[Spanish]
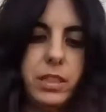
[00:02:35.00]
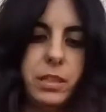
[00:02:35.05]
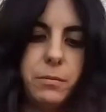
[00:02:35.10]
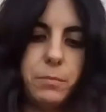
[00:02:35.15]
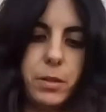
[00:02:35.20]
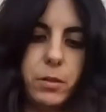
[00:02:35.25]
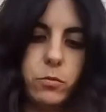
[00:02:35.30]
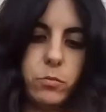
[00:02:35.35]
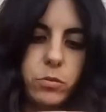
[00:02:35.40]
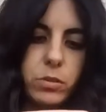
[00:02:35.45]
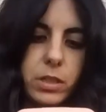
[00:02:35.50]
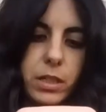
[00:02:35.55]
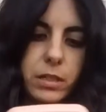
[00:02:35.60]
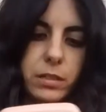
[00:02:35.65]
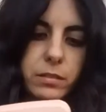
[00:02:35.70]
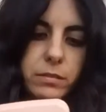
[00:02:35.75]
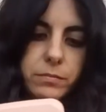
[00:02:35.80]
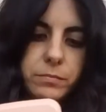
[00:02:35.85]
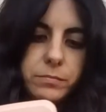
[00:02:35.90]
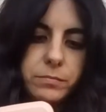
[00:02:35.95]
que me
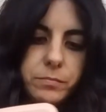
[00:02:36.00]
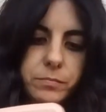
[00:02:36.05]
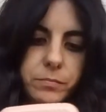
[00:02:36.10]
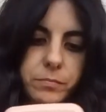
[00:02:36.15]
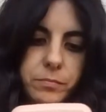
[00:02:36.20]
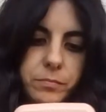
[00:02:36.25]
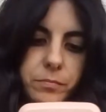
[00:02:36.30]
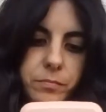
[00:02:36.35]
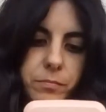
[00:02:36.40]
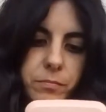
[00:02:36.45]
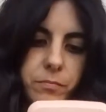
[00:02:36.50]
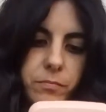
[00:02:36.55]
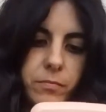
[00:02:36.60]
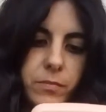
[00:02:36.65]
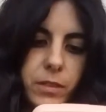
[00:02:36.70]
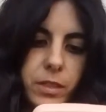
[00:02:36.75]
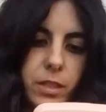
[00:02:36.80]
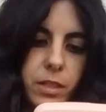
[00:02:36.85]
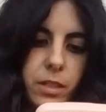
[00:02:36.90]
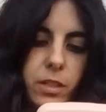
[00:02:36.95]
gustan.
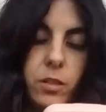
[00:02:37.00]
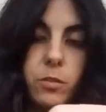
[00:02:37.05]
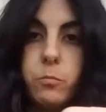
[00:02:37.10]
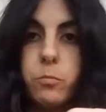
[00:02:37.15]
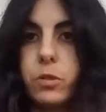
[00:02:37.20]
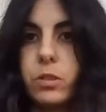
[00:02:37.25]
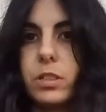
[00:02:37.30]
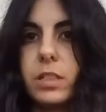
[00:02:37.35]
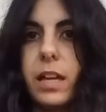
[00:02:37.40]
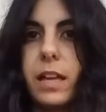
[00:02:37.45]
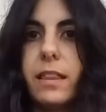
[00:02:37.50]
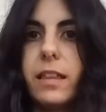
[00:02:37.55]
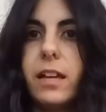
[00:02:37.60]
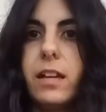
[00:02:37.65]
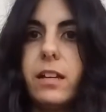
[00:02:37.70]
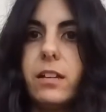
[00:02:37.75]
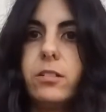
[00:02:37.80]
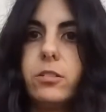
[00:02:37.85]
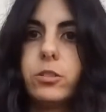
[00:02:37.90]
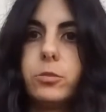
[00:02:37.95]
Pues
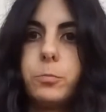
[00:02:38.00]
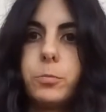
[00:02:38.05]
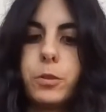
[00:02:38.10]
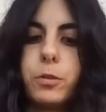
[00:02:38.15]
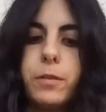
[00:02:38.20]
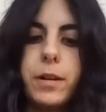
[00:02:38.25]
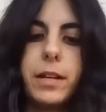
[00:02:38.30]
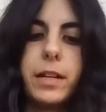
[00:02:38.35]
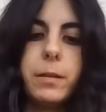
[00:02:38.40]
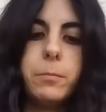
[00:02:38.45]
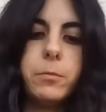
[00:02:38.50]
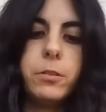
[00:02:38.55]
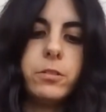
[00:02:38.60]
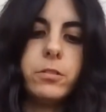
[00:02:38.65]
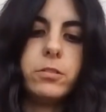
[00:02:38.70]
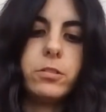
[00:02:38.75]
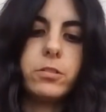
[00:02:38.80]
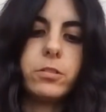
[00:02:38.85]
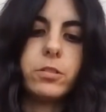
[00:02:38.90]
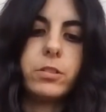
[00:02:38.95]
nada, los
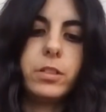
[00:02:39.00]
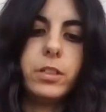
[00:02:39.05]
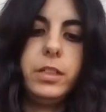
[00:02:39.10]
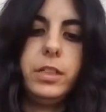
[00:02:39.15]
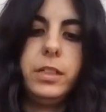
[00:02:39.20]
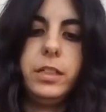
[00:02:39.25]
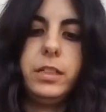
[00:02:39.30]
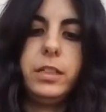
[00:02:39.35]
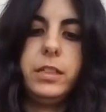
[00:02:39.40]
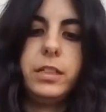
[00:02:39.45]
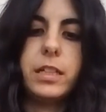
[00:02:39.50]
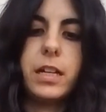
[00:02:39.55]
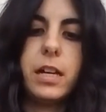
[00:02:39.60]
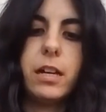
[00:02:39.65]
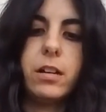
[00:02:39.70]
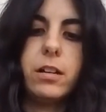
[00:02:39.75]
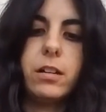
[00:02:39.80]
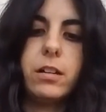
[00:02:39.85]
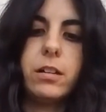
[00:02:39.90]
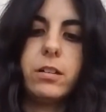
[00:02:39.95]
probaremos y ya
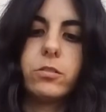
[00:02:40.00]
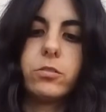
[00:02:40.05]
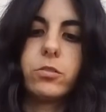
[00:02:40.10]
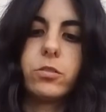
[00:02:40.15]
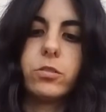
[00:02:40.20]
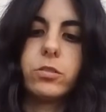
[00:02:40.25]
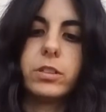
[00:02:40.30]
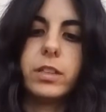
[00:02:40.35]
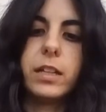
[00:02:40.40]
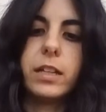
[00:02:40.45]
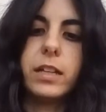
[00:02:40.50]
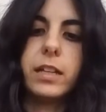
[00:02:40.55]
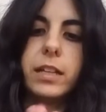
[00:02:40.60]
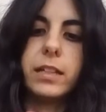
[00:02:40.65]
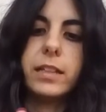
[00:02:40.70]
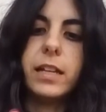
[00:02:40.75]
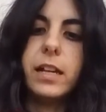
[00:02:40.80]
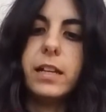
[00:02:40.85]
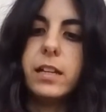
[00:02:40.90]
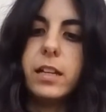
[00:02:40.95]
os contaré
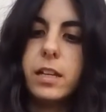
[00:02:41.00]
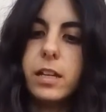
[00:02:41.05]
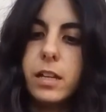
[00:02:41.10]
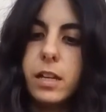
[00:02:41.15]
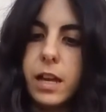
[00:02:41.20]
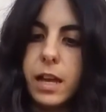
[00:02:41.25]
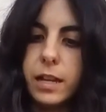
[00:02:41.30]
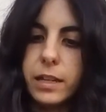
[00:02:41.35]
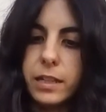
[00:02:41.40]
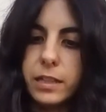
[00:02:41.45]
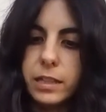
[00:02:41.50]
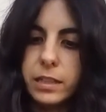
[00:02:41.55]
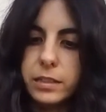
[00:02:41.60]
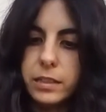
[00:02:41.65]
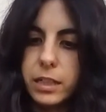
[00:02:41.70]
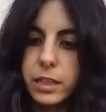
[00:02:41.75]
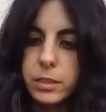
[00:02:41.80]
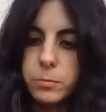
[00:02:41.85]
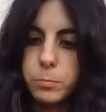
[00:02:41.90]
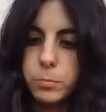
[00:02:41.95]
qué tal. Aquí
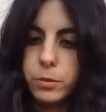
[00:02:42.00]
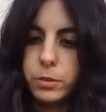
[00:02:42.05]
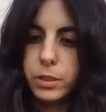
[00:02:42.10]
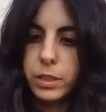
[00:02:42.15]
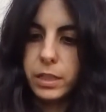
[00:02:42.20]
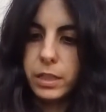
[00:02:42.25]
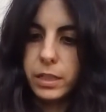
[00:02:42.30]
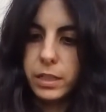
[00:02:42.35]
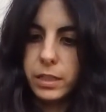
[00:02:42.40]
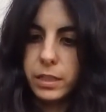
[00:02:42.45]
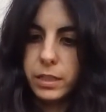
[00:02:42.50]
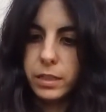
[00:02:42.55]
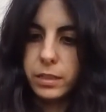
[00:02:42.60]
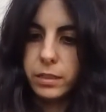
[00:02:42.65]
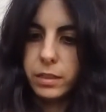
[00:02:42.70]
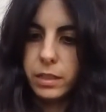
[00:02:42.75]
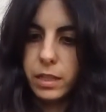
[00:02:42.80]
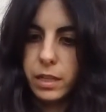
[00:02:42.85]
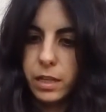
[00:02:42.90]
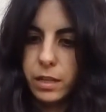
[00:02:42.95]
detrás pone,
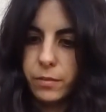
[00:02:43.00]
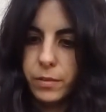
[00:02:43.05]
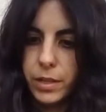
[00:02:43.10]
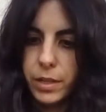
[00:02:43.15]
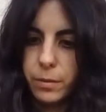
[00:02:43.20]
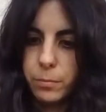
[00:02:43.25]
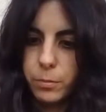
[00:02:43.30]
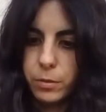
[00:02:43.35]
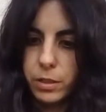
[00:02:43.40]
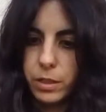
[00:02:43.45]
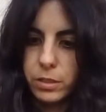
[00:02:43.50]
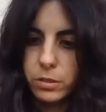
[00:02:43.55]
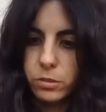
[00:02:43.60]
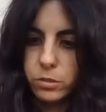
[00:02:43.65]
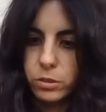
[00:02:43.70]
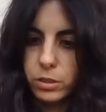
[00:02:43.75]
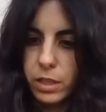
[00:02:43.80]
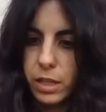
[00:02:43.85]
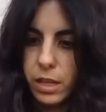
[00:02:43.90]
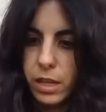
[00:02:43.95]
a ver, porque esto
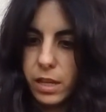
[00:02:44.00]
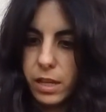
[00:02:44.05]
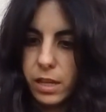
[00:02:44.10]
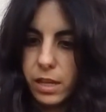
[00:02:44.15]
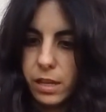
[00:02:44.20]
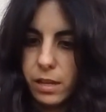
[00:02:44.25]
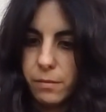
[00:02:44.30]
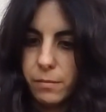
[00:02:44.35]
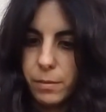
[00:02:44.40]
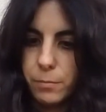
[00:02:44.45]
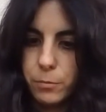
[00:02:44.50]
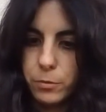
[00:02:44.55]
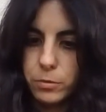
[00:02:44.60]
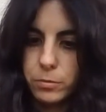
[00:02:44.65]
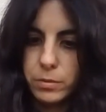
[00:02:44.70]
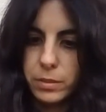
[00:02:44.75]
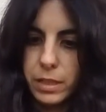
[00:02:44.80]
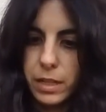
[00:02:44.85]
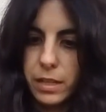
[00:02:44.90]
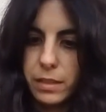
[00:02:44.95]
está, vamos,
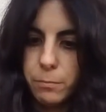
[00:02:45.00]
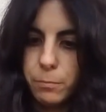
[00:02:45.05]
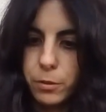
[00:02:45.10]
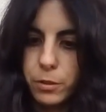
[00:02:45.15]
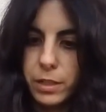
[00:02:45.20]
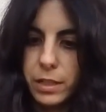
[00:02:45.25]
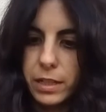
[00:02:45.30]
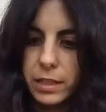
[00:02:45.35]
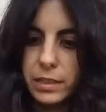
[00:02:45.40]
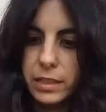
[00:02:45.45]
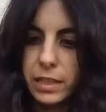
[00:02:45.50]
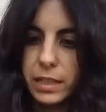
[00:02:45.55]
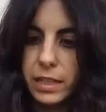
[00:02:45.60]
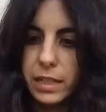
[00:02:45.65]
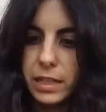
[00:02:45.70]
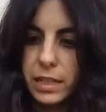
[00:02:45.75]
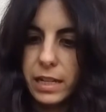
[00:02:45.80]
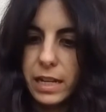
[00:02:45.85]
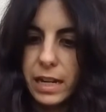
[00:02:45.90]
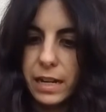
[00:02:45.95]
pone que
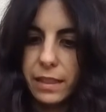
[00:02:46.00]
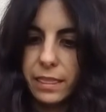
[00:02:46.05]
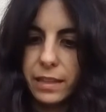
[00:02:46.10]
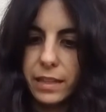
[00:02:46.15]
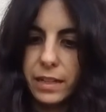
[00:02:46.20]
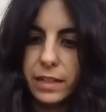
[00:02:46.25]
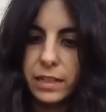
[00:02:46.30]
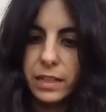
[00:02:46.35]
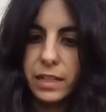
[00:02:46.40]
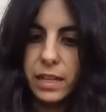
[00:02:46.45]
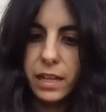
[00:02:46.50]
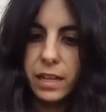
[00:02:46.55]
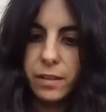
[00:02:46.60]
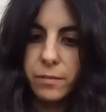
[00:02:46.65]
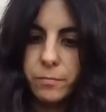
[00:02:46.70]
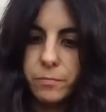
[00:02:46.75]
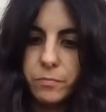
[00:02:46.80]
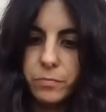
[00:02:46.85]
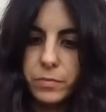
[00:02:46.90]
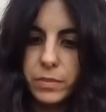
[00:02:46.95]
tiene gardenia,
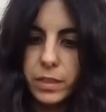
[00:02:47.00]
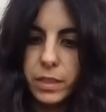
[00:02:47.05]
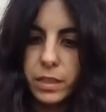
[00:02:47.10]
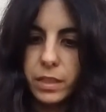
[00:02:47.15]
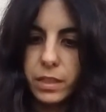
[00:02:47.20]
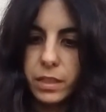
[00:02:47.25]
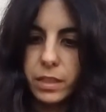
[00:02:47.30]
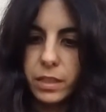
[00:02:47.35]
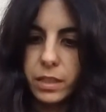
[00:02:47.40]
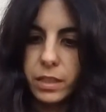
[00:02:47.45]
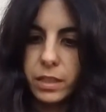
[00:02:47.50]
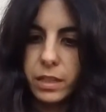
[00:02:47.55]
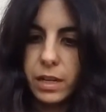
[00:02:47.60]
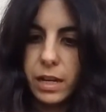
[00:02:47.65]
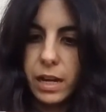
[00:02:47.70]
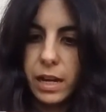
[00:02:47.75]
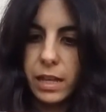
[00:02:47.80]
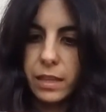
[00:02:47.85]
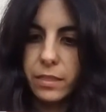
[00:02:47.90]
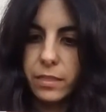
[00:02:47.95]

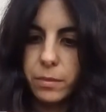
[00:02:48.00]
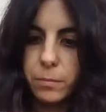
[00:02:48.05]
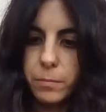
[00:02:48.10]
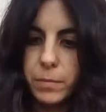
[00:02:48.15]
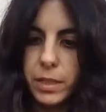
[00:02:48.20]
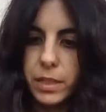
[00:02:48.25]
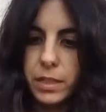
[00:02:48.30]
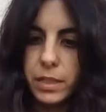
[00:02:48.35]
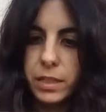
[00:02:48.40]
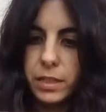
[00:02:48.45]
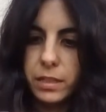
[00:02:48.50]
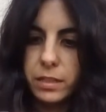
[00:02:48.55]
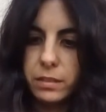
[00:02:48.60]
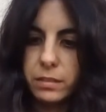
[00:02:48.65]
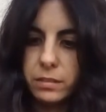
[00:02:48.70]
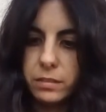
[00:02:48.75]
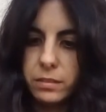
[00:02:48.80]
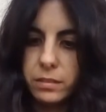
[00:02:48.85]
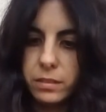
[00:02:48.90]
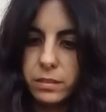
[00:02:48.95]
jazmín,